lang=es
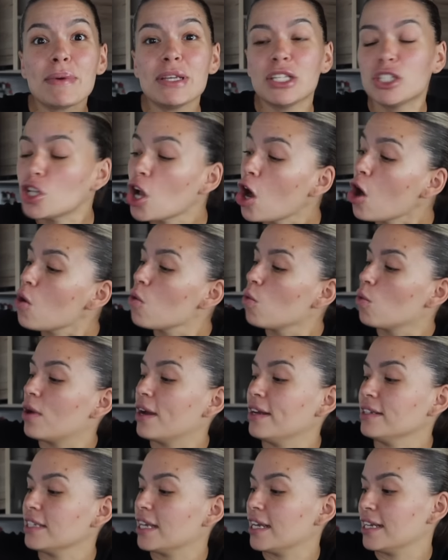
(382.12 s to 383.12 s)
mi
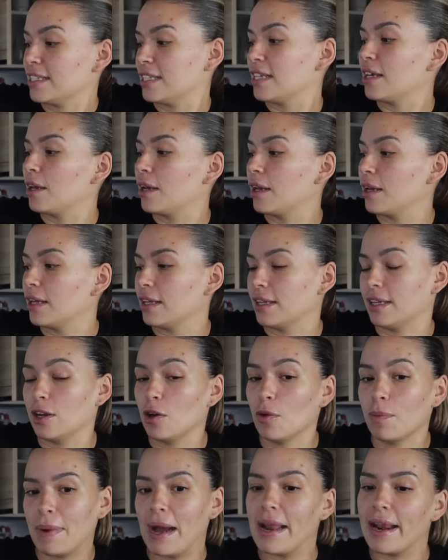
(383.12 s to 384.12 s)
show es ese que
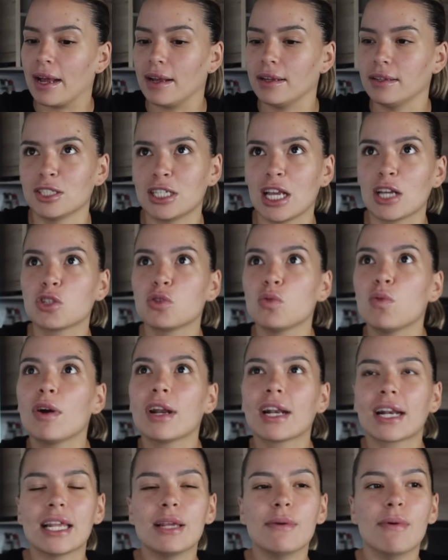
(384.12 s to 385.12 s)
no para, o sea, subo
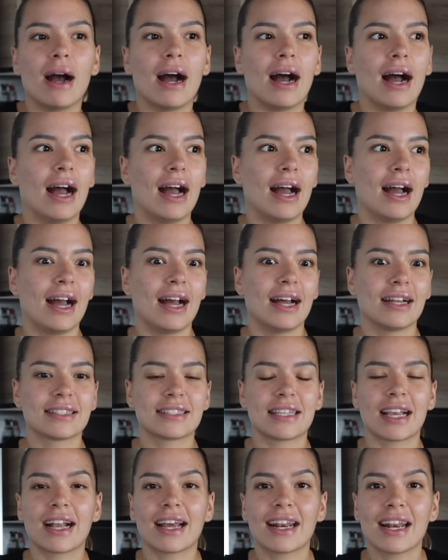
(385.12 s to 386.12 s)
arriba a
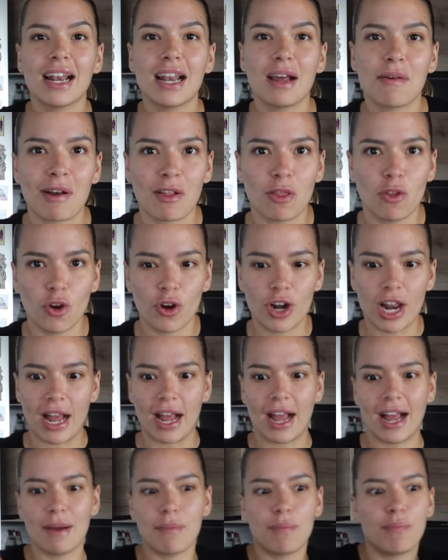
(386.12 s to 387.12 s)
sacar la
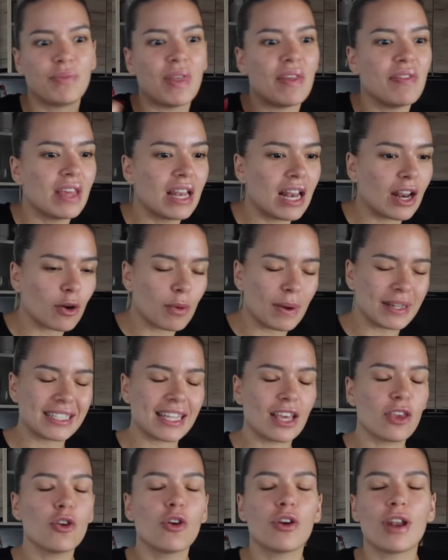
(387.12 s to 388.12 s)
lavadora, a tender la ropa,
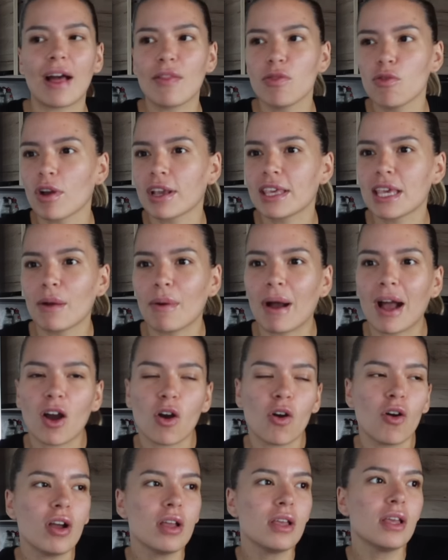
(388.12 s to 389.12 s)
está llorando aquí
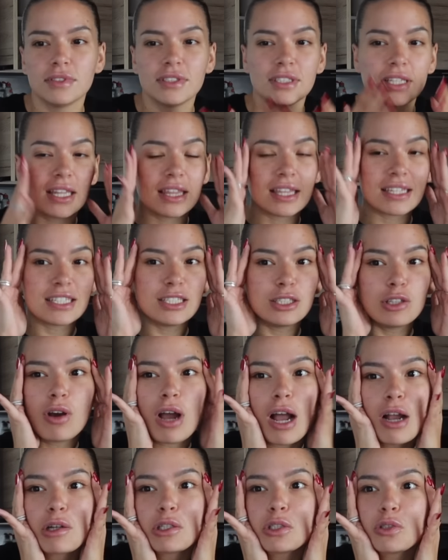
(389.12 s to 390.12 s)
abajo,
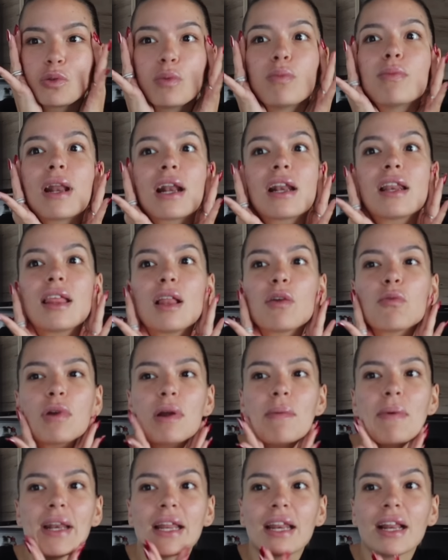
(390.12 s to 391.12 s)
necesito acostumbrarle de
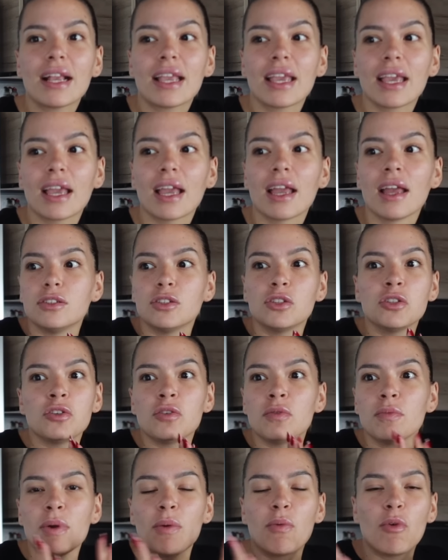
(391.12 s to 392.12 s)
alguna manera que
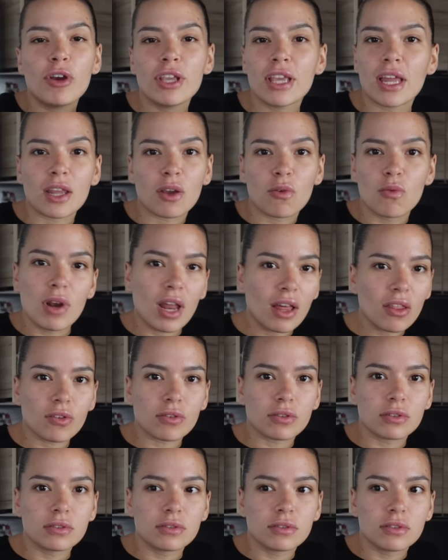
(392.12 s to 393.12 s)
no me voy a ningún
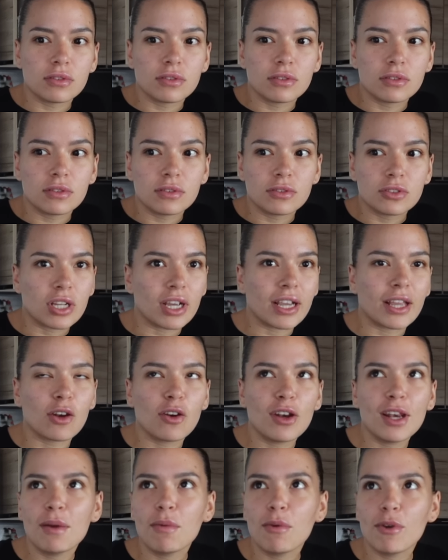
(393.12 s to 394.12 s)
lado, o sea, que
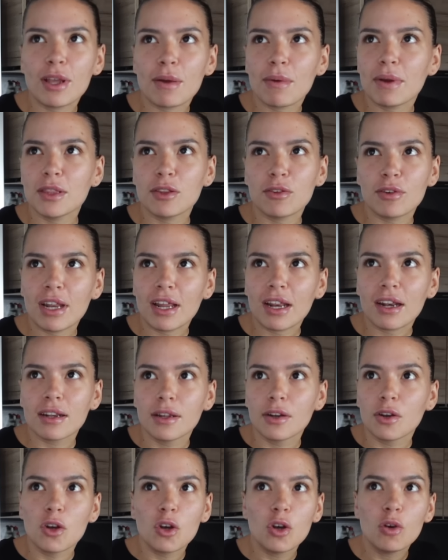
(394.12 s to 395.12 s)
no le voy a abandonar,
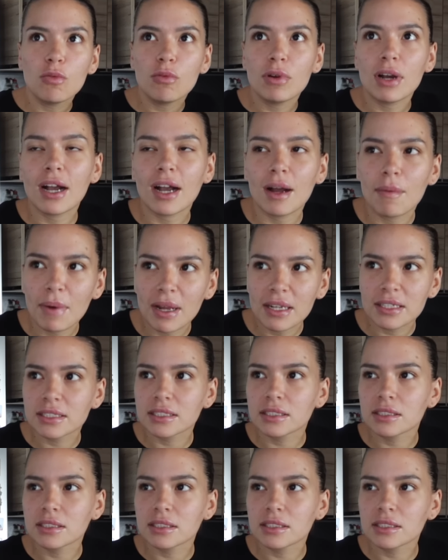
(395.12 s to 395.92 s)
nunca jamás.